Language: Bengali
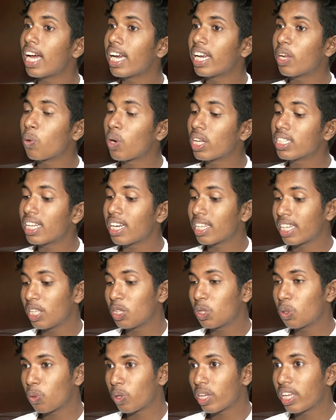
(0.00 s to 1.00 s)
জানে ওরা জানে
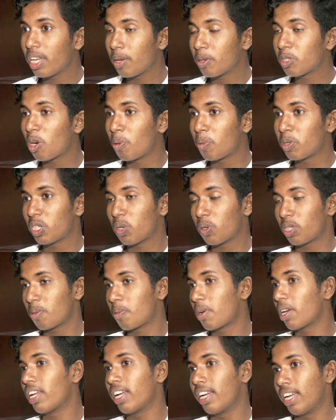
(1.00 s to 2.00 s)
কিন্তু কি সমস্যা হতে
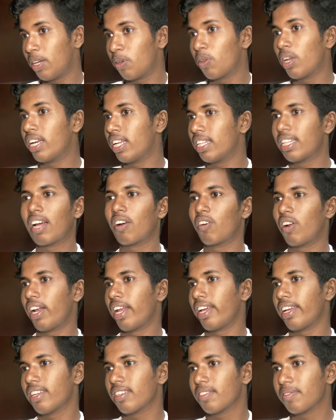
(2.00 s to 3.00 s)
পারে এগুলো নিয়ে ধারণা
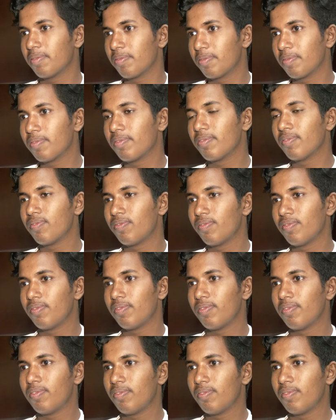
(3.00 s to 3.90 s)
নাই আচ্ছা